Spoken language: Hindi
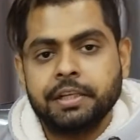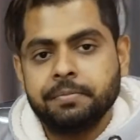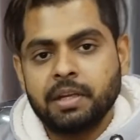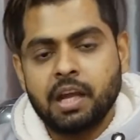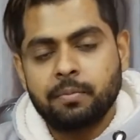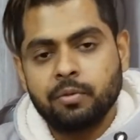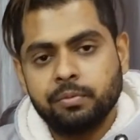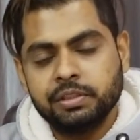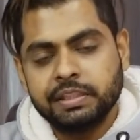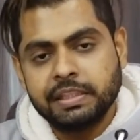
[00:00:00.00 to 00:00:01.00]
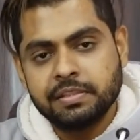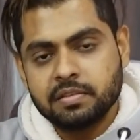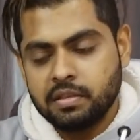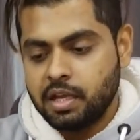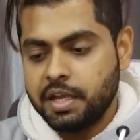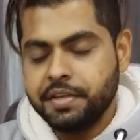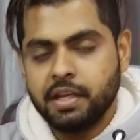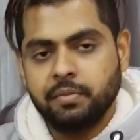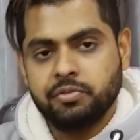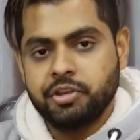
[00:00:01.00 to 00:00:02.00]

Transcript: स्क्रीन मैंने आपको पूरी तरीके से दिखाई है